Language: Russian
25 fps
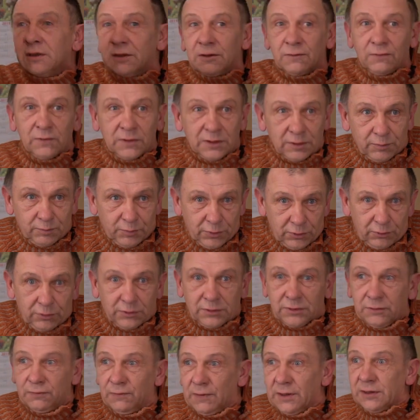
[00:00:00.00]
наверх,
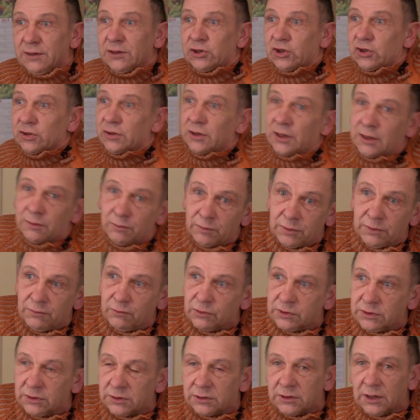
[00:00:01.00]
берет диван, начинаем мы
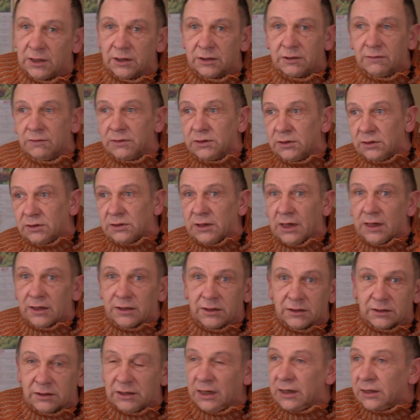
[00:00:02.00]
его заталкивать. И
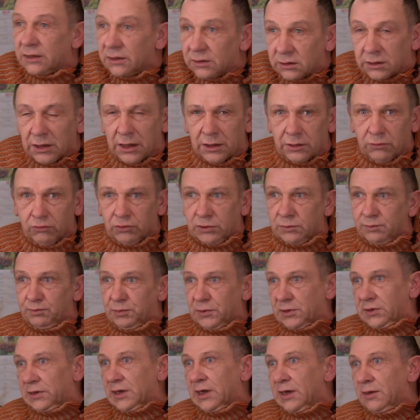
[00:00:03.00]
так, и так, и так, и уже
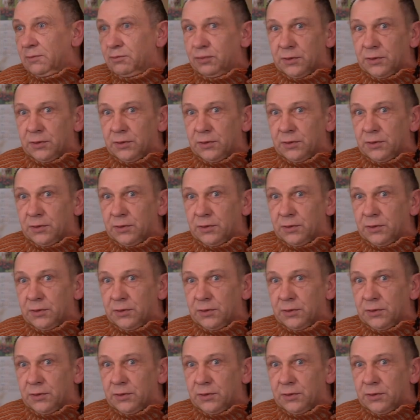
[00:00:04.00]
пихаем,